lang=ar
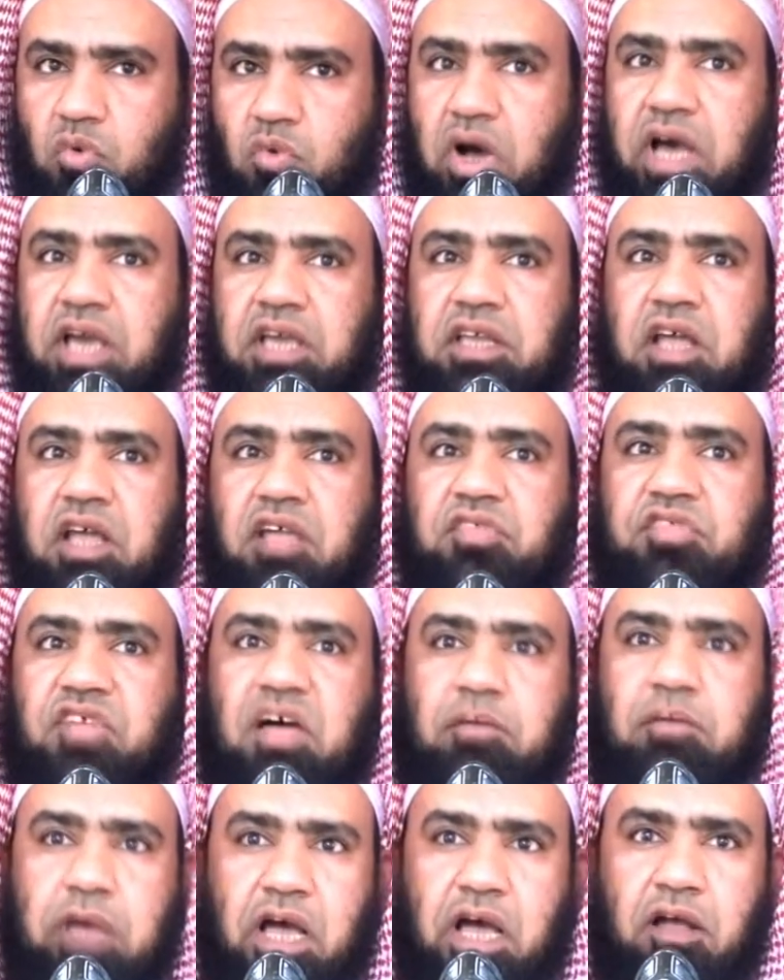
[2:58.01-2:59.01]
وأين
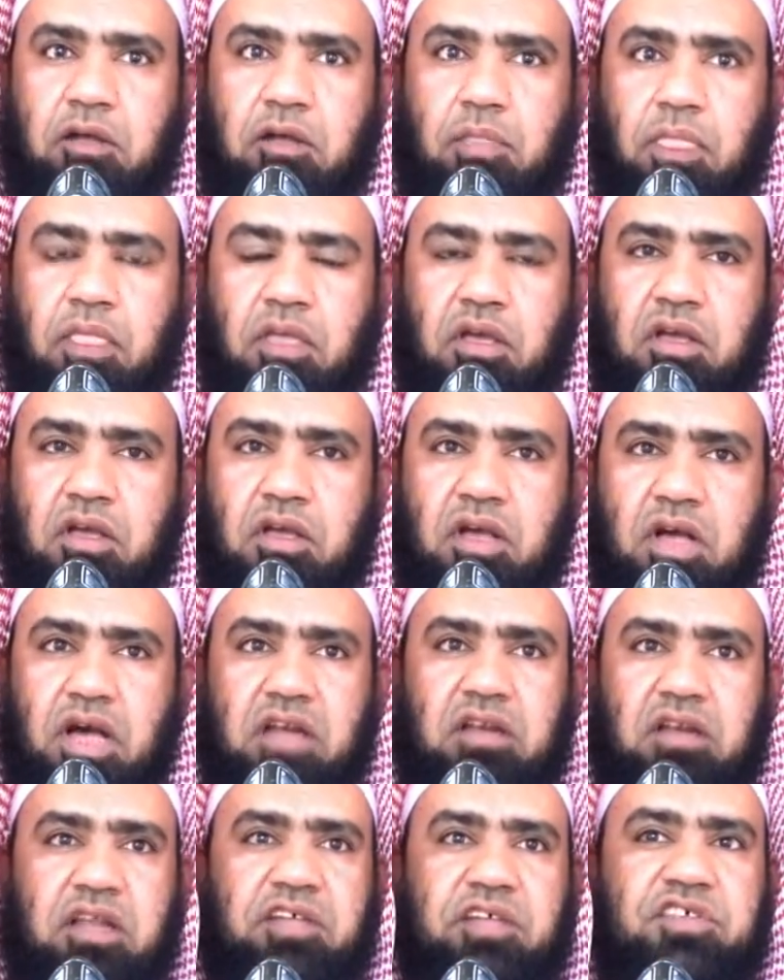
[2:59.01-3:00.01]
الظمأ
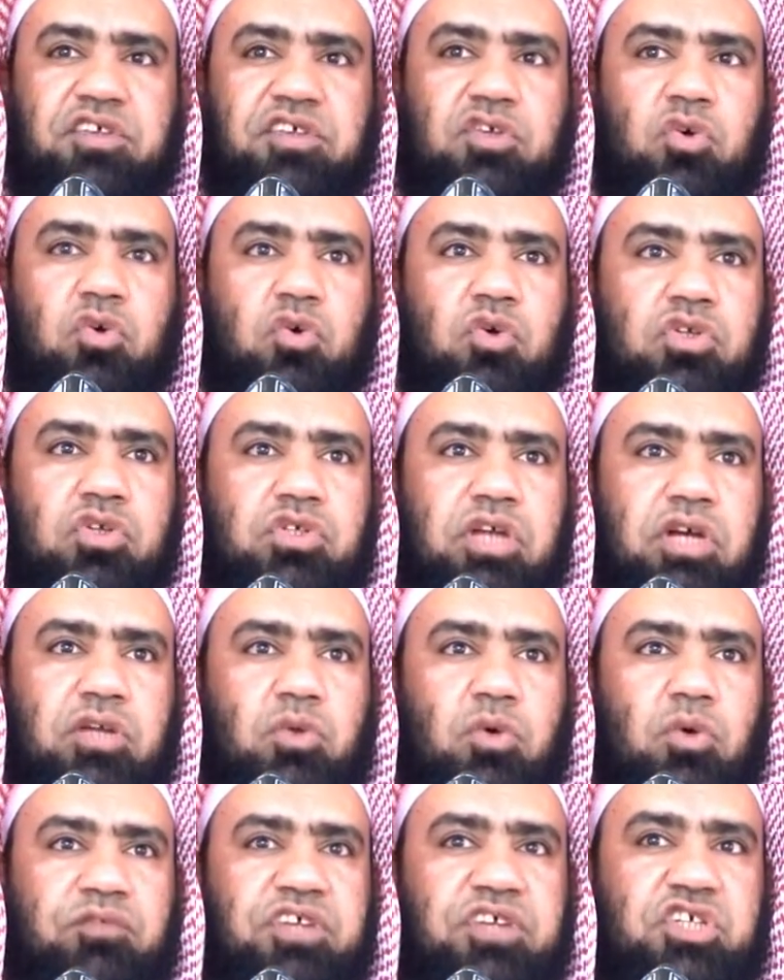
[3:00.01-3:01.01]
الذي
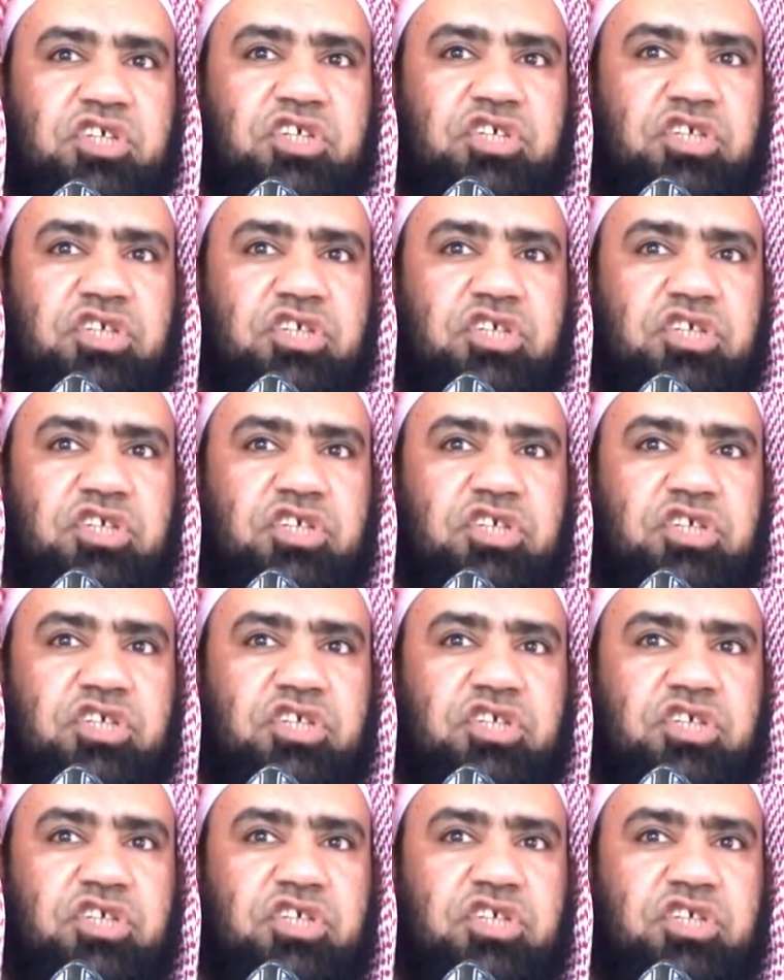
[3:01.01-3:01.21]
يوجد في